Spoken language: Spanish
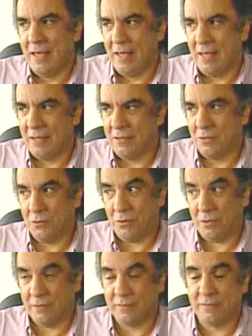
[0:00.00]
eh, yo
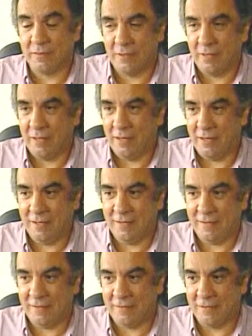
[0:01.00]
creo que eh, en
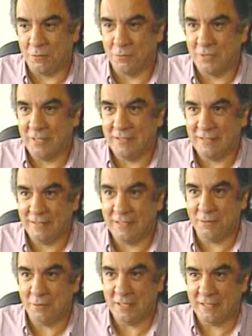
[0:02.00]
esas circunstancias
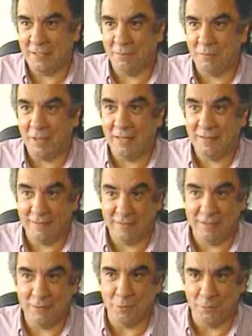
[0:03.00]
este debate es
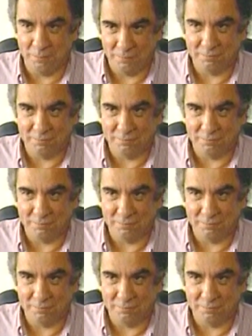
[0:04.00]
decisivo.